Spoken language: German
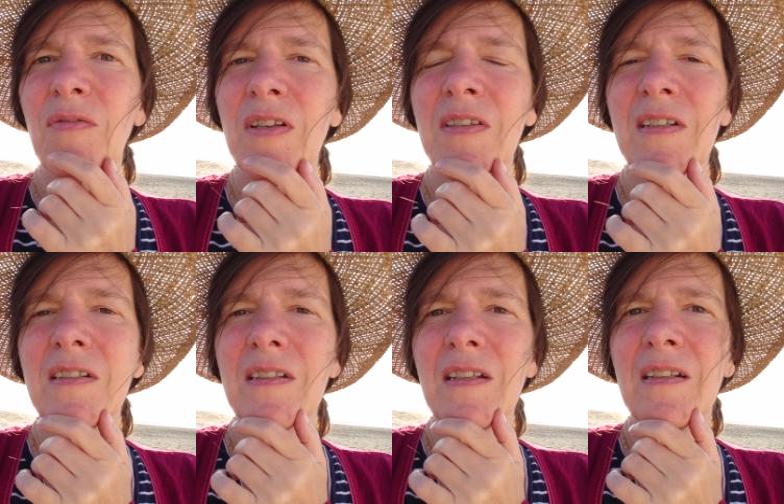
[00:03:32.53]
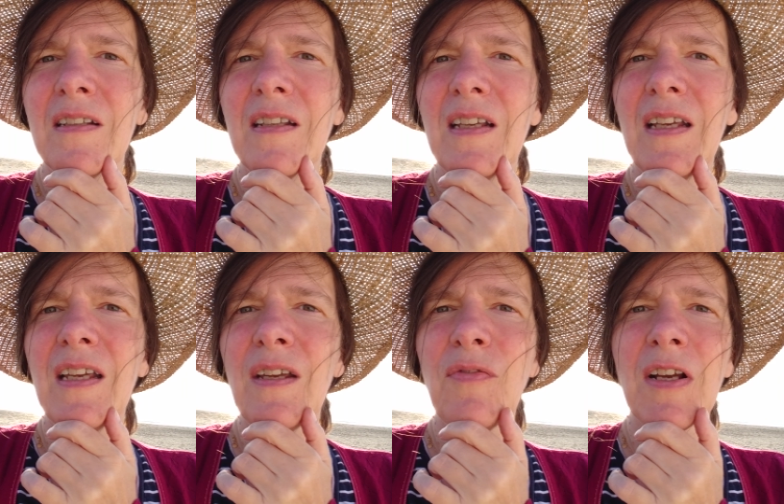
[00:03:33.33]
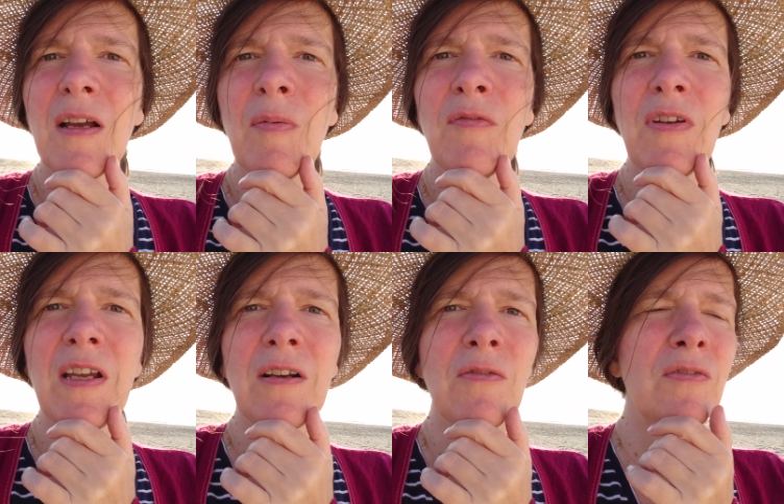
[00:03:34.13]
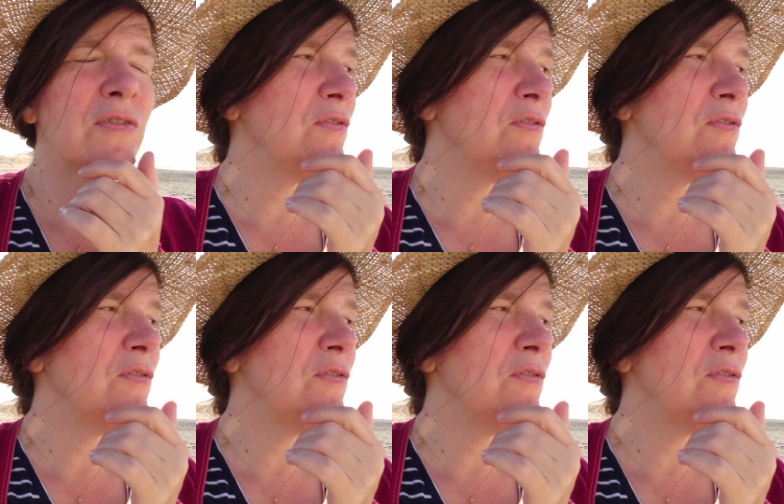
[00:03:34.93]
Wir sind in ewiger Bewegung,